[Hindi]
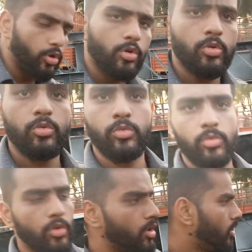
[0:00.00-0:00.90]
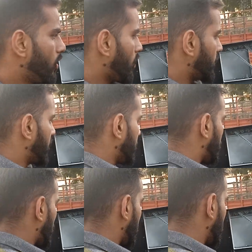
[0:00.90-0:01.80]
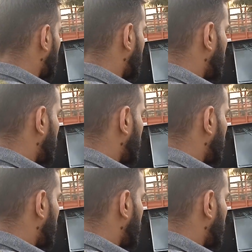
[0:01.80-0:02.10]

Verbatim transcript: खोलो और ये बॉडी